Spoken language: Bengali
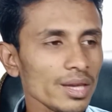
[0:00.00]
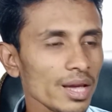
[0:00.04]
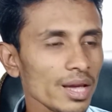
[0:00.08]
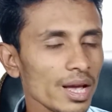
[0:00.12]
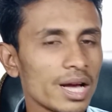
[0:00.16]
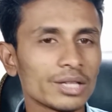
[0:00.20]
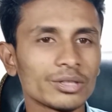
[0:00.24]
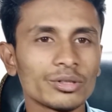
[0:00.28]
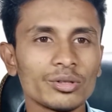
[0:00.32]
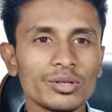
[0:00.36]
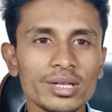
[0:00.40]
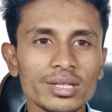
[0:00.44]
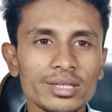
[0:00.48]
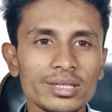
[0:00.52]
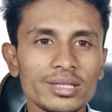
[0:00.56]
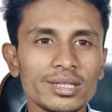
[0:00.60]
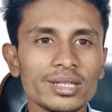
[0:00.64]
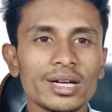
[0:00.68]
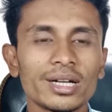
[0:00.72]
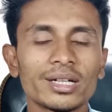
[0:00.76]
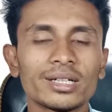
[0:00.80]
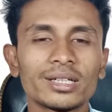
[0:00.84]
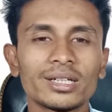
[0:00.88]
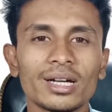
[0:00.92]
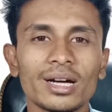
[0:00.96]
আসলে
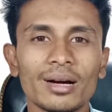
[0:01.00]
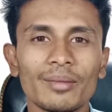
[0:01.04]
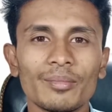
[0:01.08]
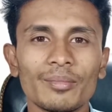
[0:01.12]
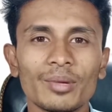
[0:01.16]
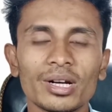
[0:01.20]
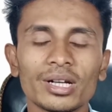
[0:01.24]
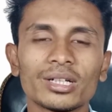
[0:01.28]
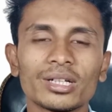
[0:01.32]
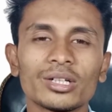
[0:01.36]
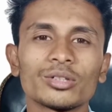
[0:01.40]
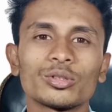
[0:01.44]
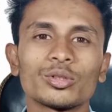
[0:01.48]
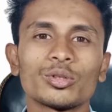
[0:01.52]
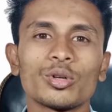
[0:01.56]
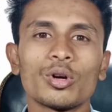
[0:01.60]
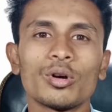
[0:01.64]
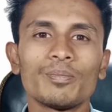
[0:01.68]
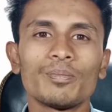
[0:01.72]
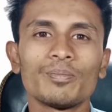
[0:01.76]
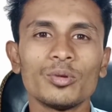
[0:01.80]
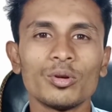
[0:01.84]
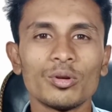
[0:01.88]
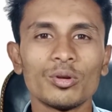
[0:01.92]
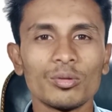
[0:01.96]
চেয়ারটা আমার একটা
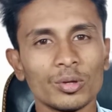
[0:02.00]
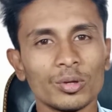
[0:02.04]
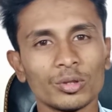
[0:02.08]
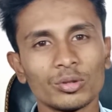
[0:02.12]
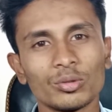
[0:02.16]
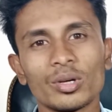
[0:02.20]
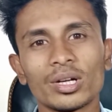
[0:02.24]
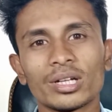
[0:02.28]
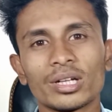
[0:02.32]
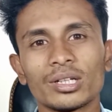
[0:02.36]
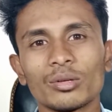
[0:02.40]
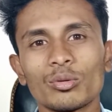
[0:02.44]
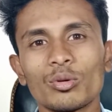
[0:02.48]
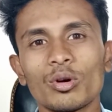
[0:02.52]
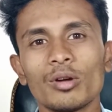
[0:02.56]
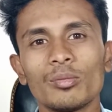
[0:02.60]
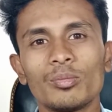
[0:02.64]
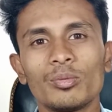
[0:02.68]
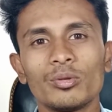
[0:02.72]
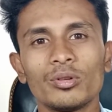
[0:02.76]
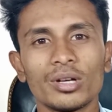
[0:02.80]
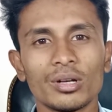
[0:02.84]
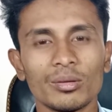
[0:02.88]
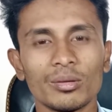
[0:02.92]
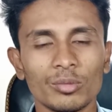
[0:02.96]
স্বপ্নর মতো একটা
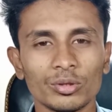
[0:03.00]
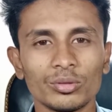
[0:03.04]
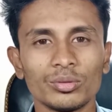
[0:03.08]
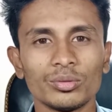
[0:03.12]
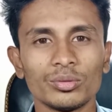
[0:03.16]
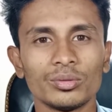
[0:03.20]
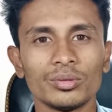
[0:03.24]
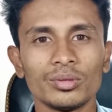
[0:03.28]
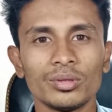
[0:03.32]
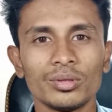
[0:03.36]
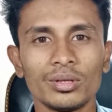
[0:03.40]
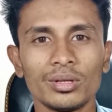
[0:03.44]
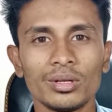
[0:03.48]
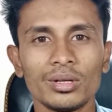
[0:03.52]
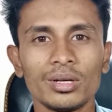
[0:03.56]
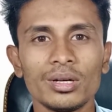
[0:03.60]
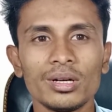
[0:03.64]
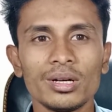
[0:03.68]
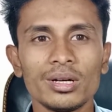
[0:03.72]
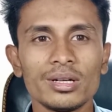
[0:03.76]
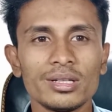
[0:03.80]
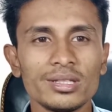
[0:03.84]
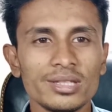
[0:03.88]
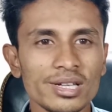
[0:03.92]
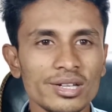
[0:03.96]
কল্পনার মতো
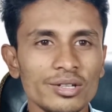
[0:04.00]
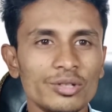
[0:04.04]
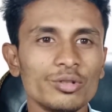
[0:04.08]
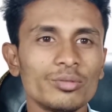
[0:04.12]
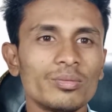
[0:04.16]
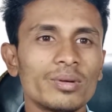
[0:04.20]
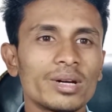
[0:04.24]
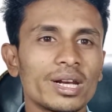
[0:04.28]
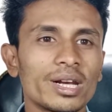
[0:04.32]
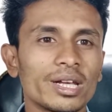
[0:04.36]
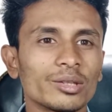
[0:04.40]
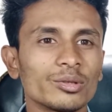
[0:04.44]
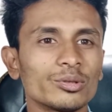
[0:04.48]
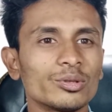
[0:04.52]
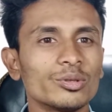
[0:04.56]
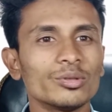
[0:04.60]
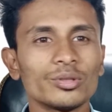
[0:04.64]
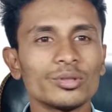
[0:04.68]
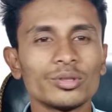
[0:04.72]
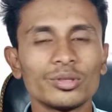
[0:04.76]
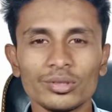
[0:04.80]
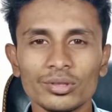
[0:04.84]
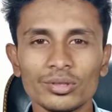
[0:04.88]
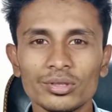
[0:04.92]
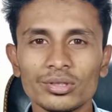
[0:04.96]
যে ইউটিউবার এত
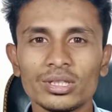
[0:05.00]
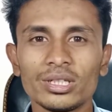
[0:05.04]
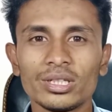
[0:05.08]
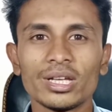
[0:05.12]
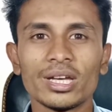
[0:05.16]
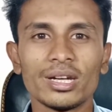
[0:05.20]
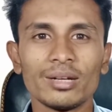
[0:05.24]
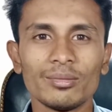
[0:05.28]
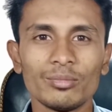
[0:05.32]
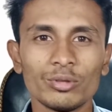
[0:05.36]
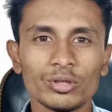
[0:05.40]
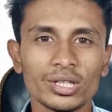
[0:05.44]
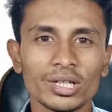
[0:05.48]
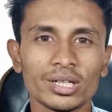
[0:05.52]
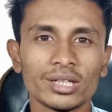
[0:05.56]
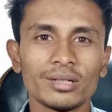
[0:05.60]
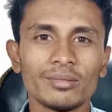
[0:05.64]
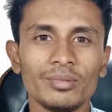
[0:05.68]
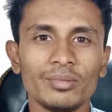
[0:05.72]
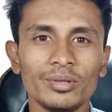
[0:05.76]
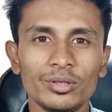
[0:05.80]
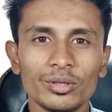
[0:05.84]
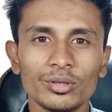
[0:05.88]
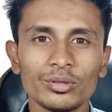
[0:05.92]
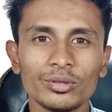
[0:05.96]
সুন্দর সুন্দর চেয়ারে বসে একটা
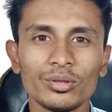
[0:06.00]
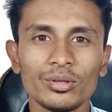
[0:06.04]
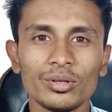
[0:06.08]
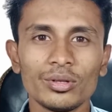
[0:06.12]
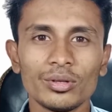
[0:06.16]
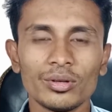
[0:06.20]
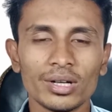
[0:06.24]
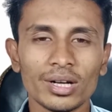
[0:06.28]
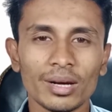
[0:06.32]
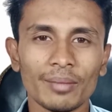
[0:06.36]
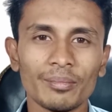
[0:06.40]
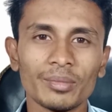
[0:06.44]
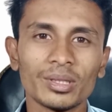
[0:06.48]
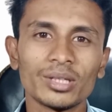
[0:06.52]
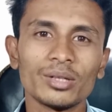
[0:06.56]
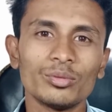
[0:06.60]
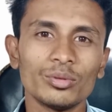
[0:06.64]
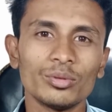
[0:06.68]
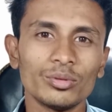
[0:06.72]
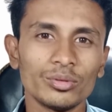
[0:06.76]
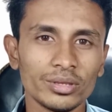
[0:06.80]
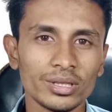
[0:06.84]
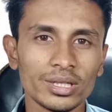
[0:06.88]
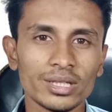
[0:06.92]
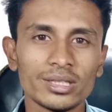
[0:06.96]
ভিডিও তৈরি করে আমি কি
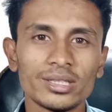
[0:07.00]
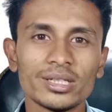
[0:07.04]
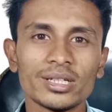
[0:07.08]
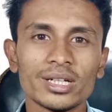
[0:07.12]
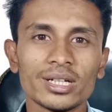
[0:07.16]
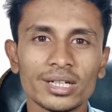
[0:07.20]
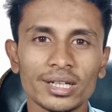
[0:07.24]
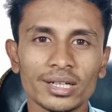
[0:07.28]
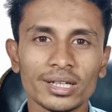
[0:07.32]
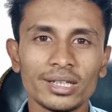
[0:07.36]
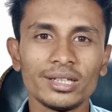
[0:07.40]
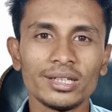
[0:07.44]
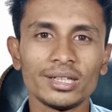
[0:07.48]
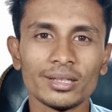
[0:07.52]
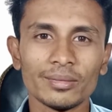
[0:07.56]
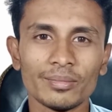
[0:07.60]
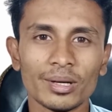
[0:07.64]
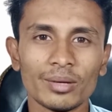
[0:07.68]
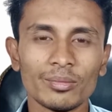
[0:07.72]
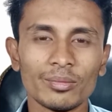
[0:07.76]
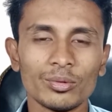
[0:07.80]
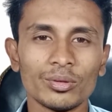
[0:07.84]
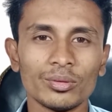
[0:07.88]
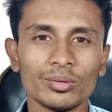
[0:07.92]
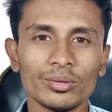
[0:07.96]
কোনোদিন এই চেয়ারটা কিনতে
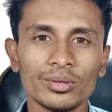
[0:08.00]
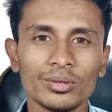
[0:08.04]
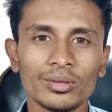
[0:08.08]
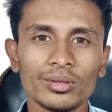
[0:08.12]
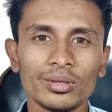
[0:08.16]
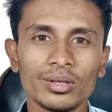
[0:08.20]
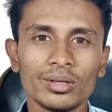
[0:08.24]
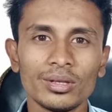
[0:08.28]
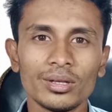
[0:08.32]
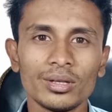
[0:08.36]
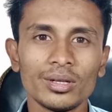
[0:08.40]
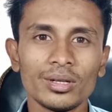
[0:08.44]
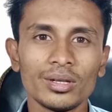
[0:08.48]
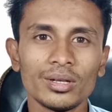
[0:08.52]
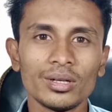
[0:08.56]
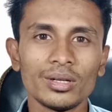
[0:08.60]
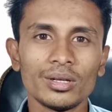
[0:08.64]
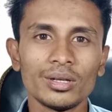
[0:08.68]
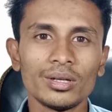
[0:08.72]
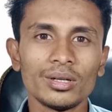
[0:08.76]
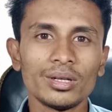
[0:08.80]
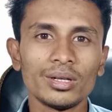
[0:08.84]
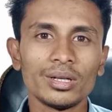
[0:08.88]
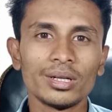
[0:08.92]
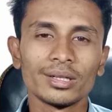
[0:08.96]
পারবো
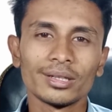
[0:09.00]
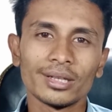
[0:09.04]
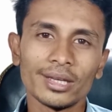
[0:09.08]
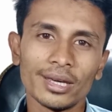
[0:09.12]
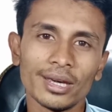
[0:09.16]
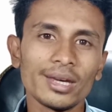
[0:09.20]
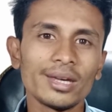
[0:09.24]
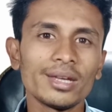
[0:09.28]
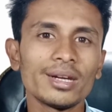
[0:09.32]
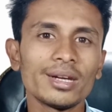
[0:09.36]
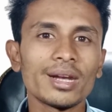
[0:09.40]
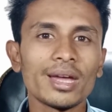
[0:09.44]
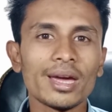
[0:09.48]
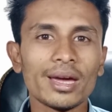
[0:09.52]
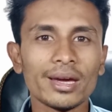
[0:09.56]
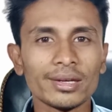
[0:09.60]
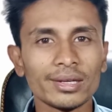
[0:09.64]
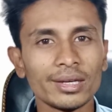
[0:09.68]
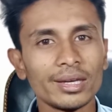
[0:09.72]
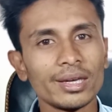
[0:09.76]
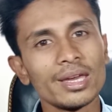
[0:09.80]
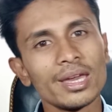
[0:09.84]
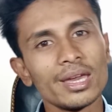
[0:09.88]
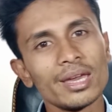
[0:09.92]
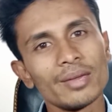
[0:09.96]
খেয়ে না
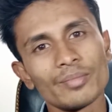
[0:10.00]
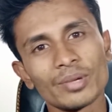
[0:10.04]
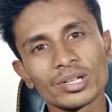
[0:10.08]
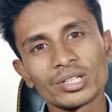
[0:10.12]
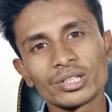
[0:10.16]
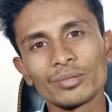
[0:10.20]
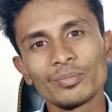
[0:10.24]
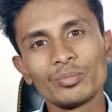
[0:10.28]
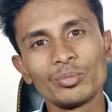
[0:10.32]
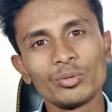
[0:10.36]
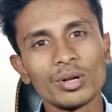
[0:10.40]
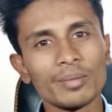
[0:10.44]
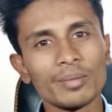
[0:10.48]
খেয়ে এই মাসের পুরা